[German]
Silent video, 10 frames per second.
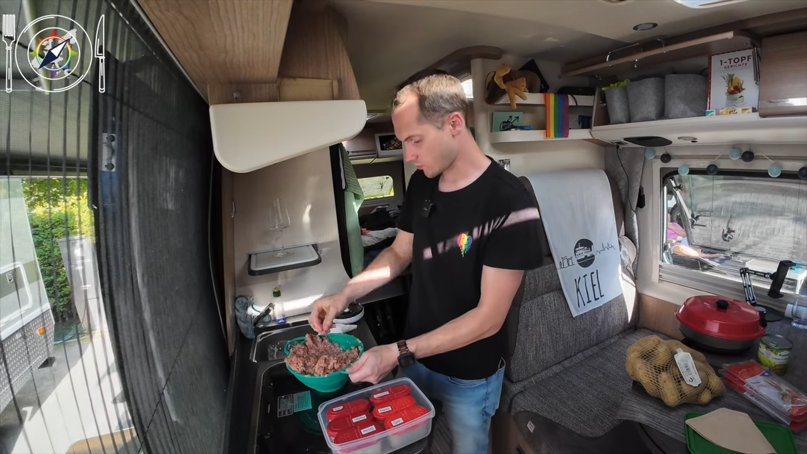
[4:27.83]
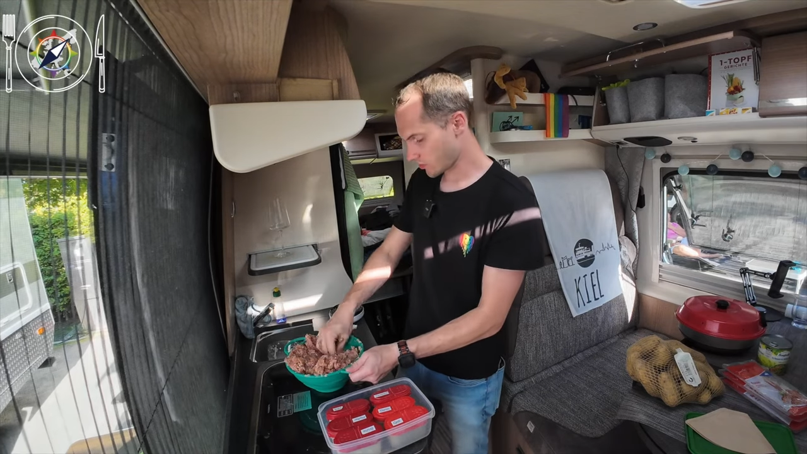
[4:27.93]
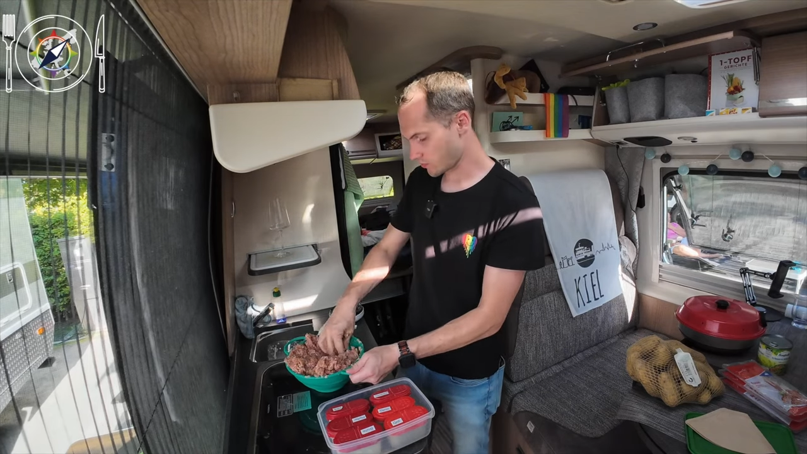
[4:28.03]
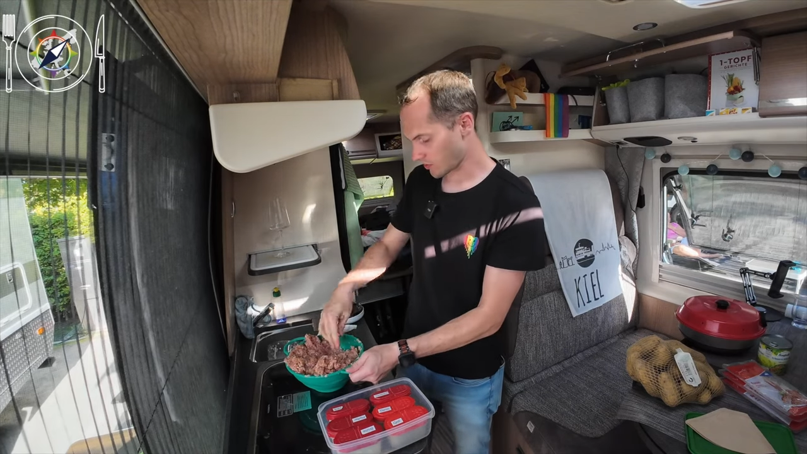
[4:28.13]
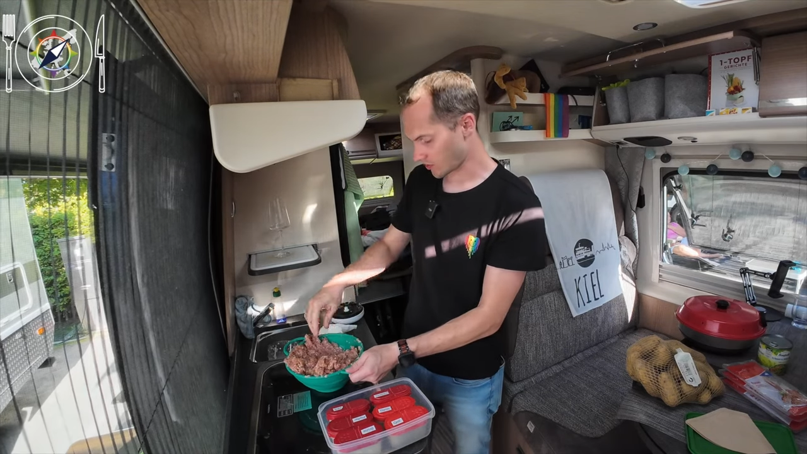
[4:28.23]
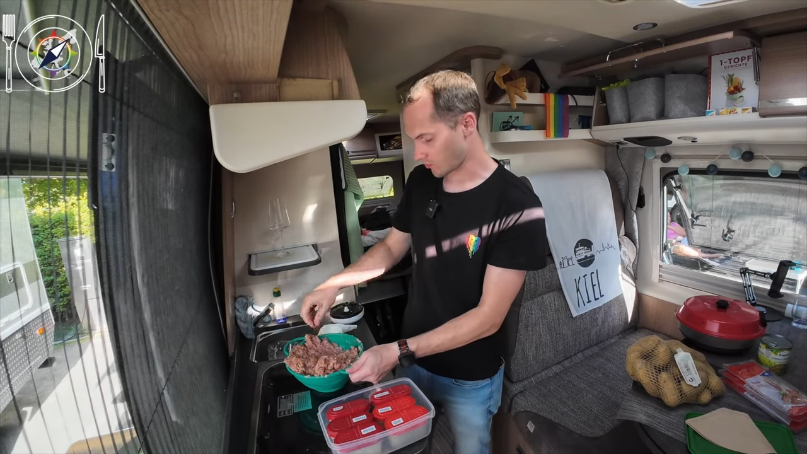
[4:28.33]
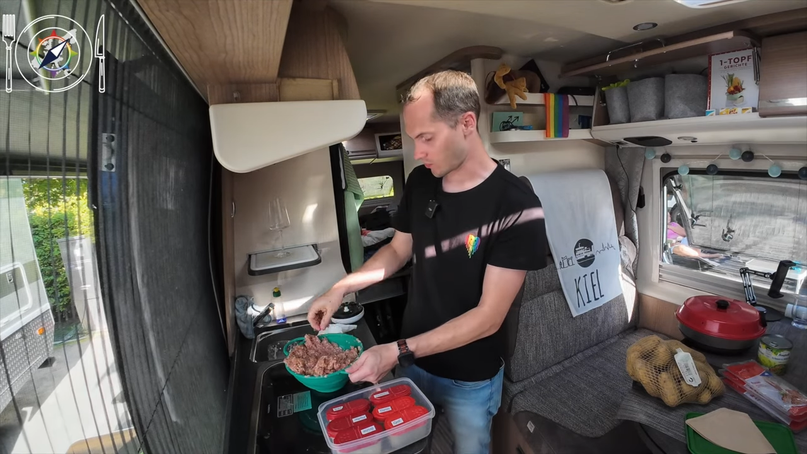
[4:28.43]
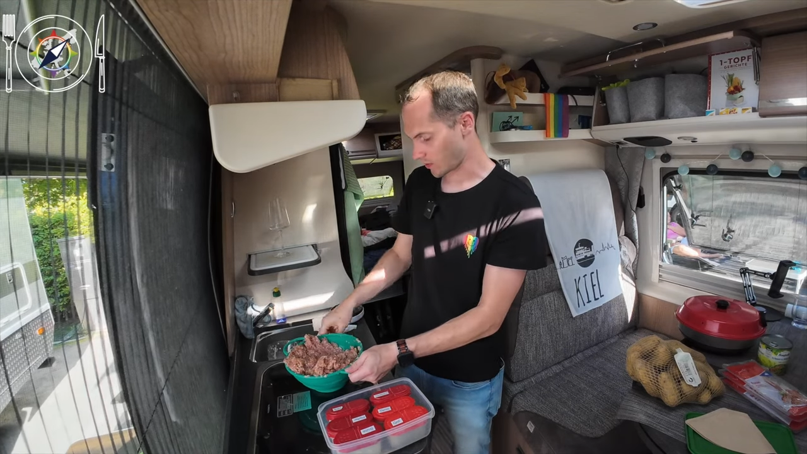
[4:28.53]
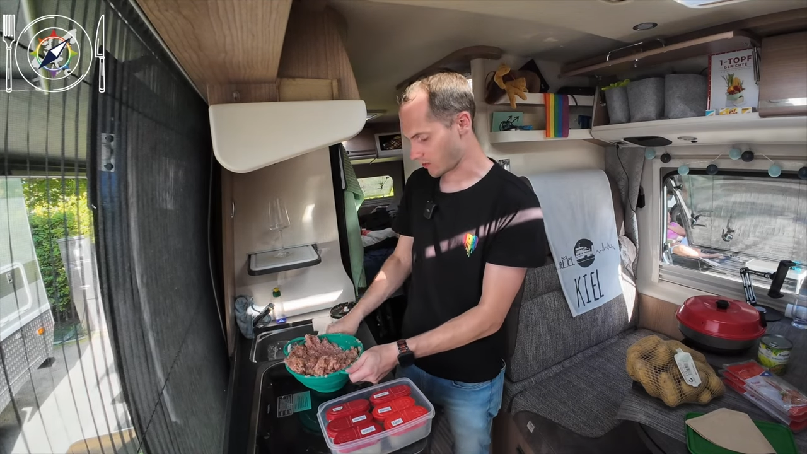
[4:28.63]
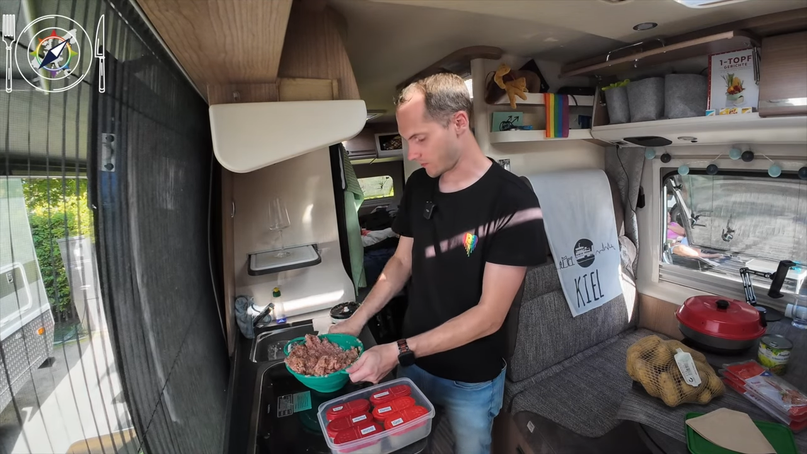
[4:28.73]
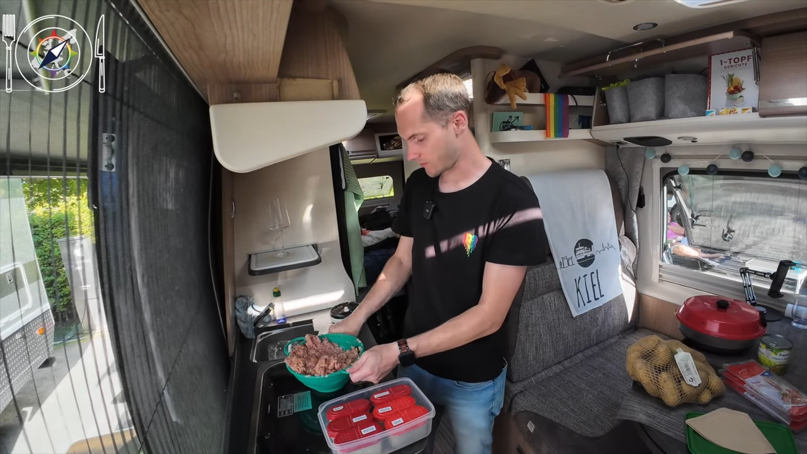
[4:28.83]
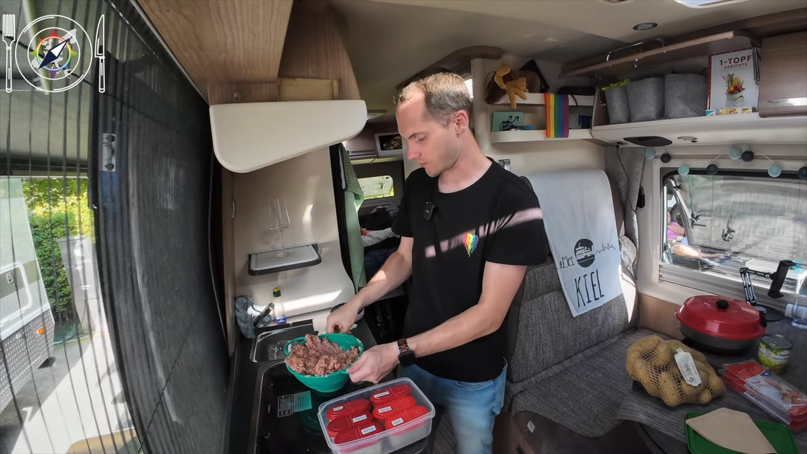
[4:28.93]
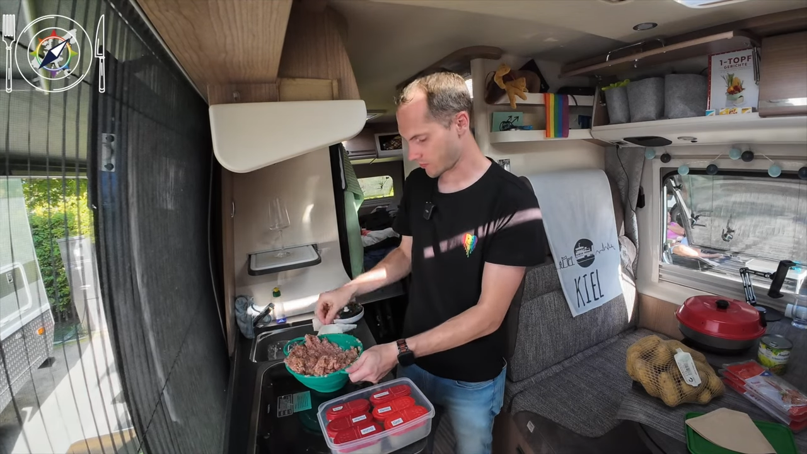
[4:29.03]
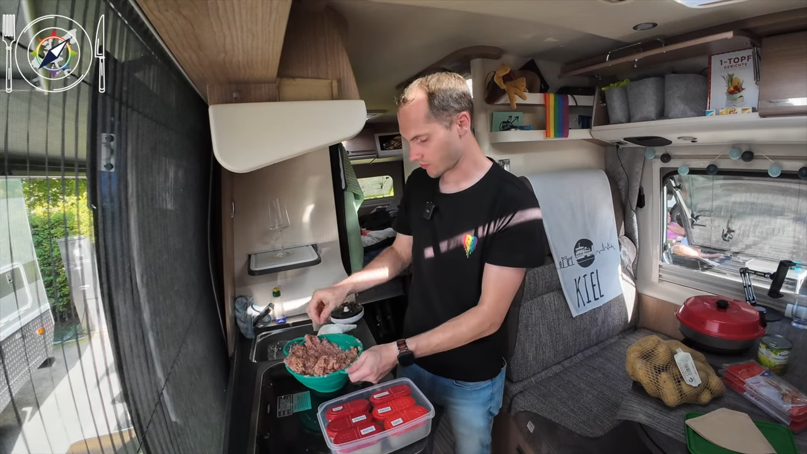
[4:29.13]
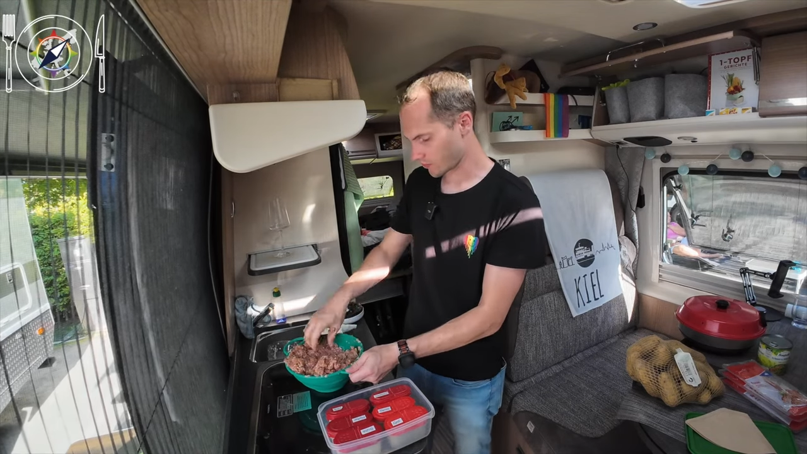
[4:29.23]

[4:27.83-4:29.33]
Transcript: muss ich mich damit behelfen.